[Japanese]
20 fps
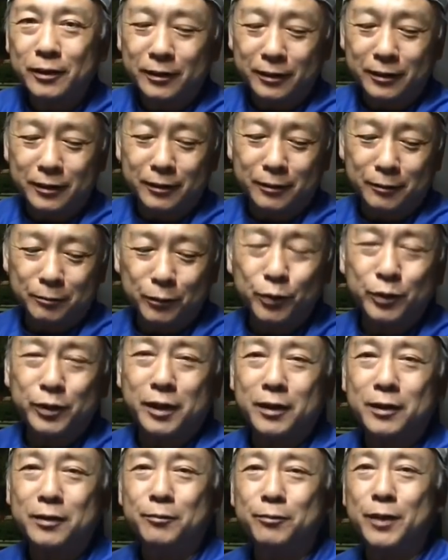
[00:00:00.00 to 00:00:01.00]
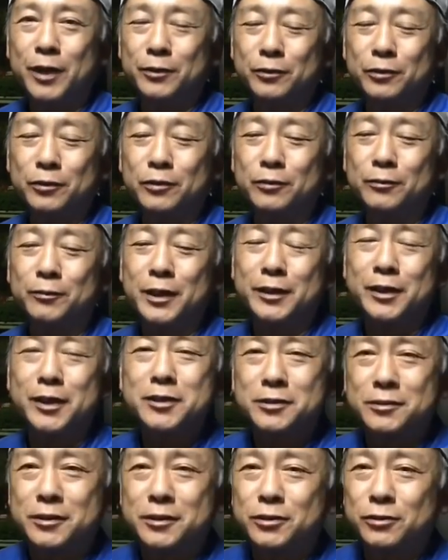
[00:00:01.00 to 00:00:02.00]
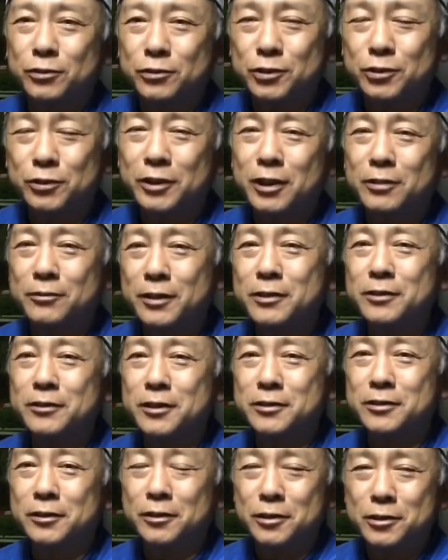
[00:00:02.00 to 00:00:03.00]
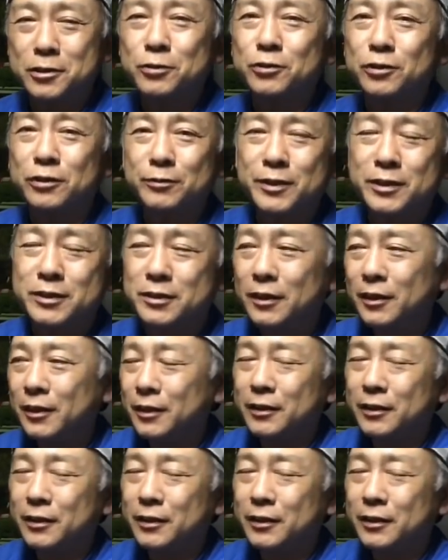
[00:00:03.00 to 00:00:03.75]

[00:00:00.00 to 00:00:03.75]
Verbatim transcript: えー、もうね、あのー、まあ、レンズはちょっと状態悪いですけど、一応撮れます。